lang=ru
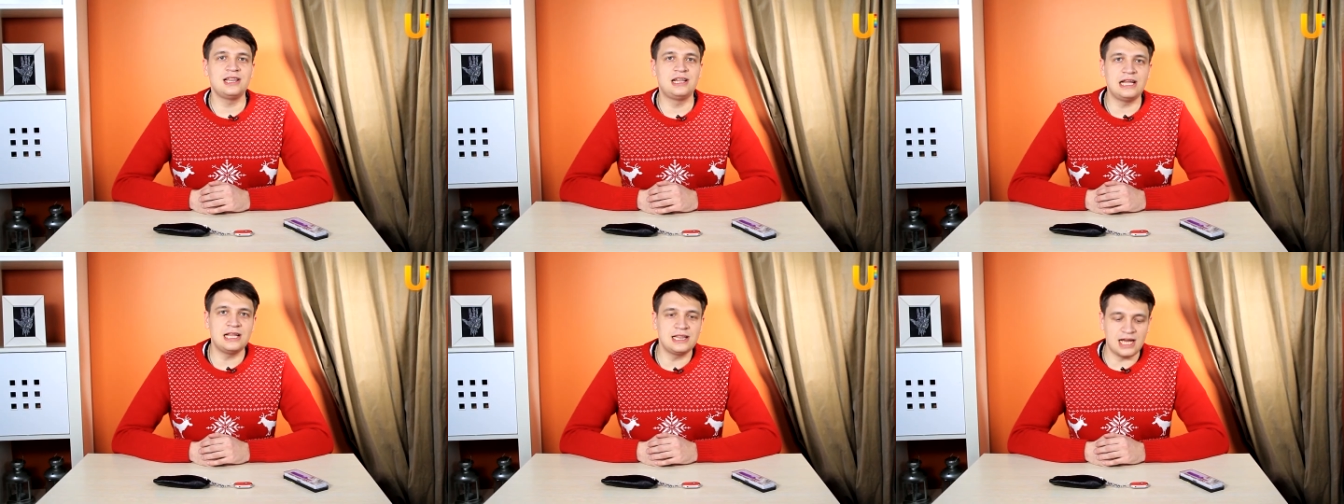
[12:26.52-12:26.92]

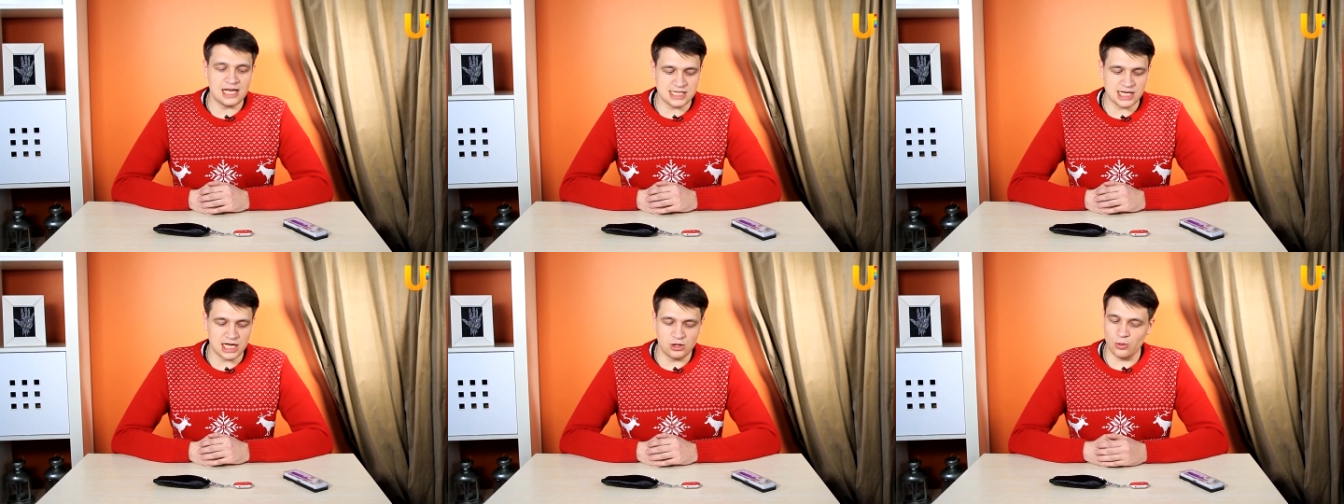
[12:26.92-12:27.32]
длина,
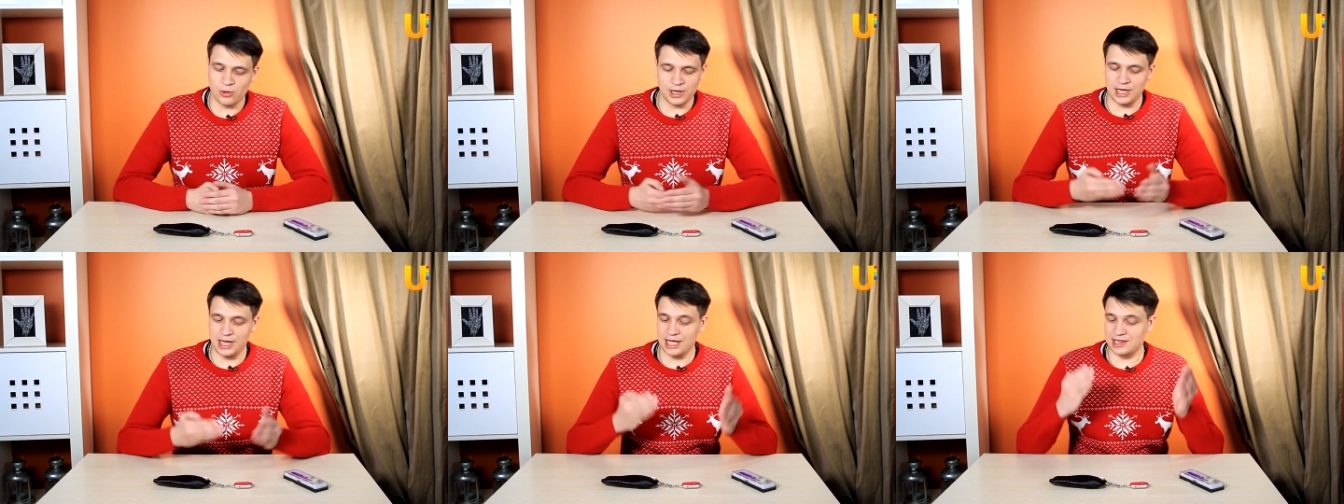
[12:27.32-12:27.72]
с
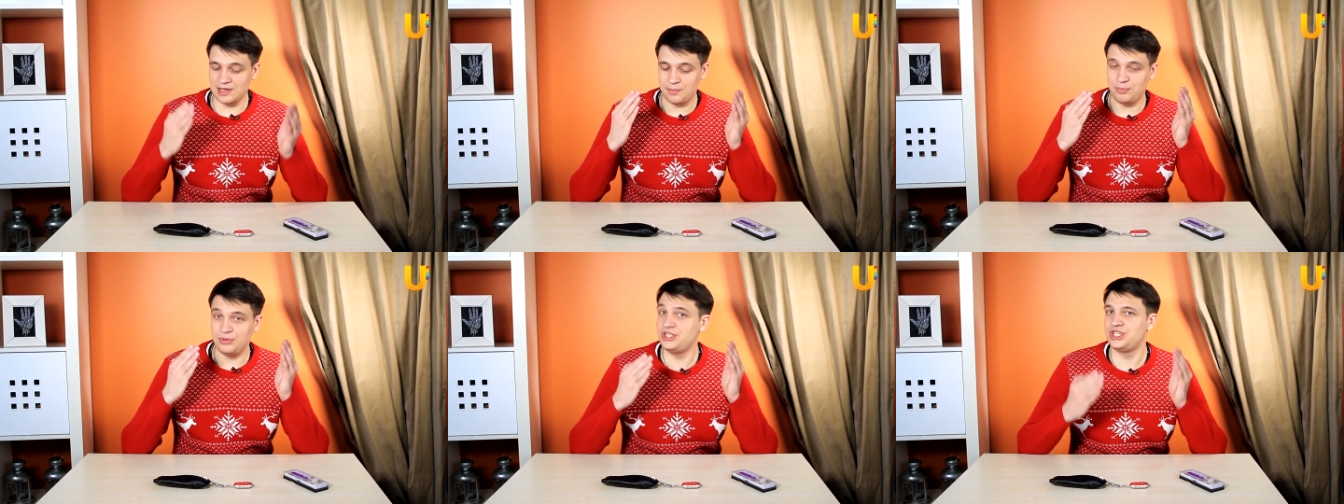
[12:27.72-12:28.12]
которой эта
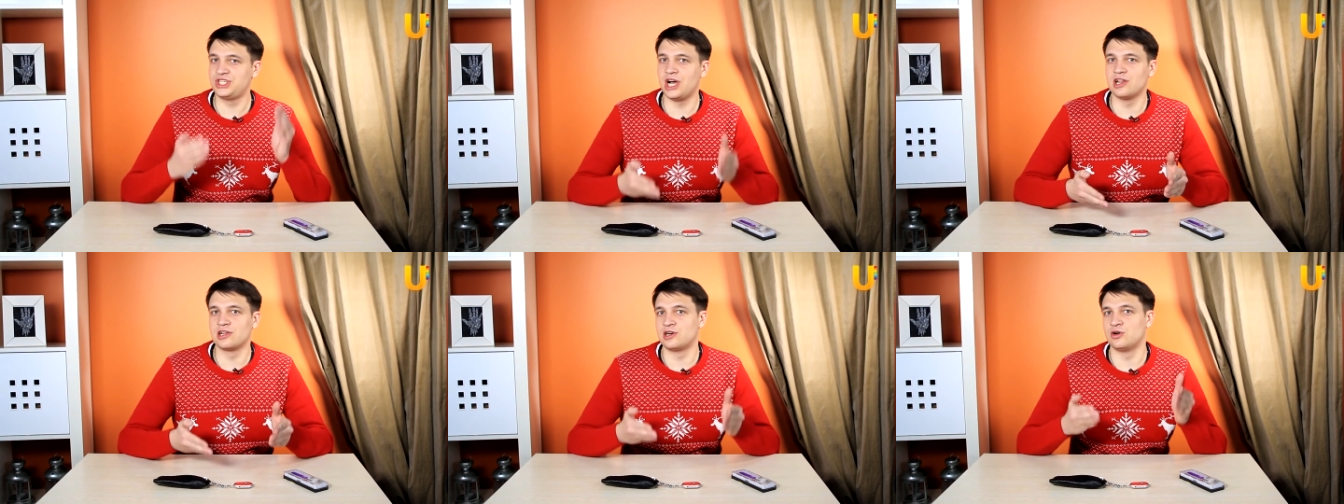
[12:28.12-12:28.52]

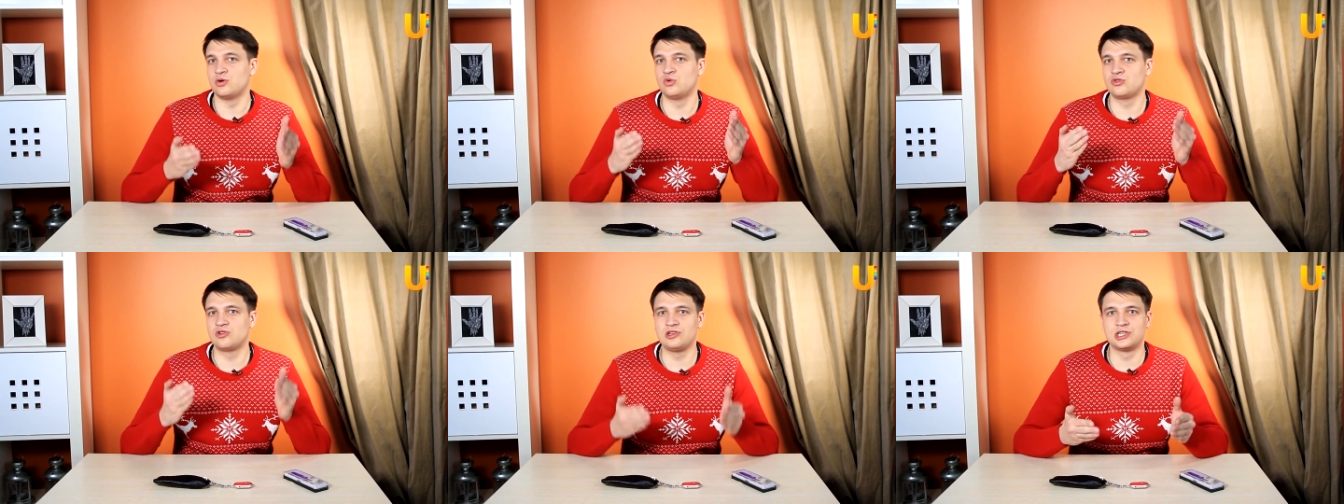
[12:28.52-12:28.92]
пищалка
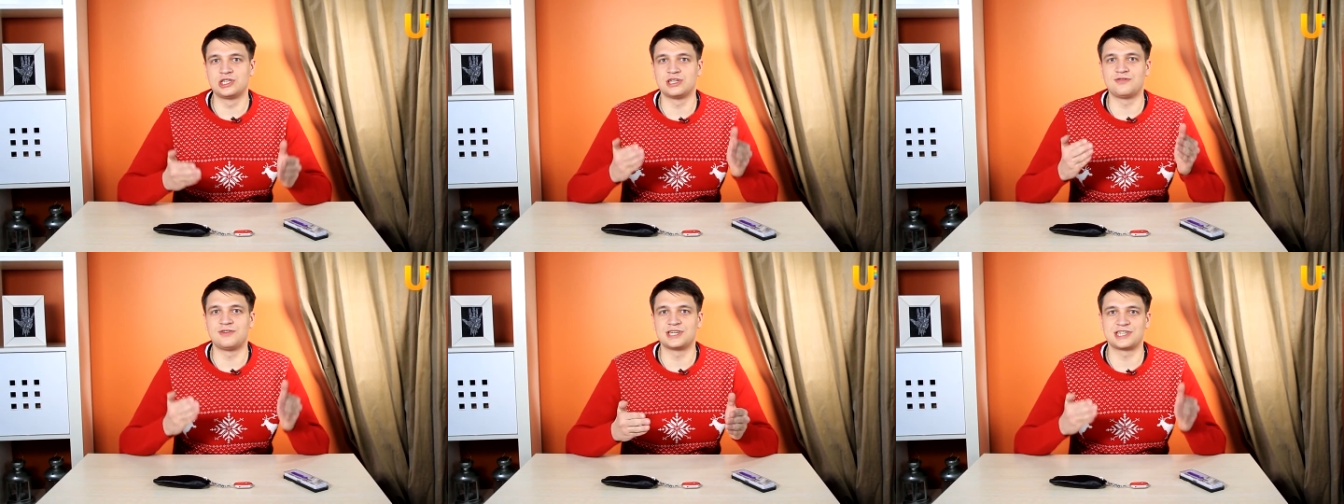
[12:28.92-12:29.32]

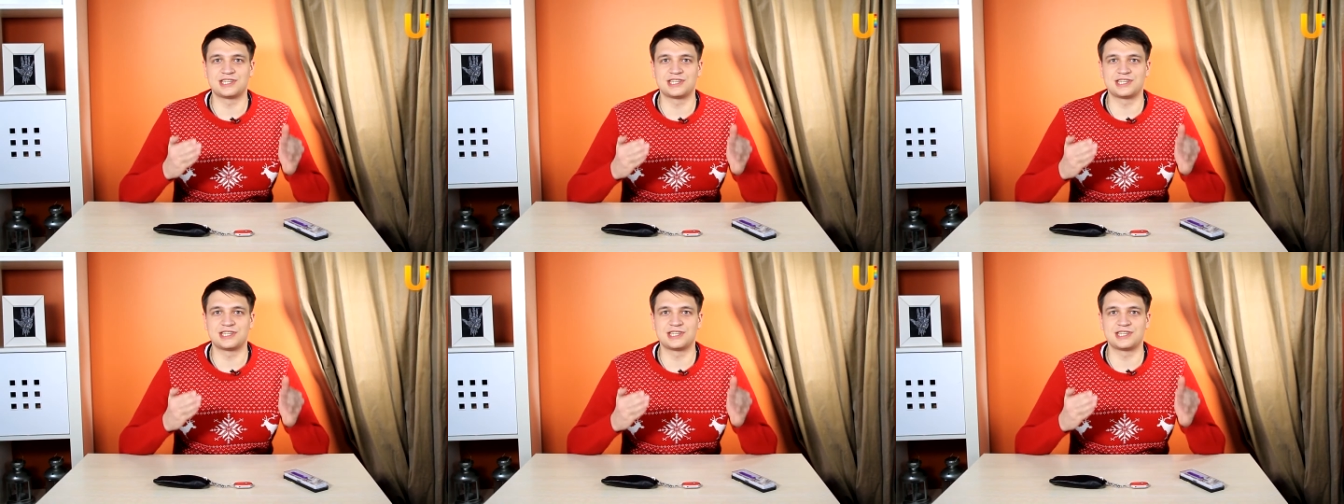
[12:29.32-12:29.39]
услышит ваш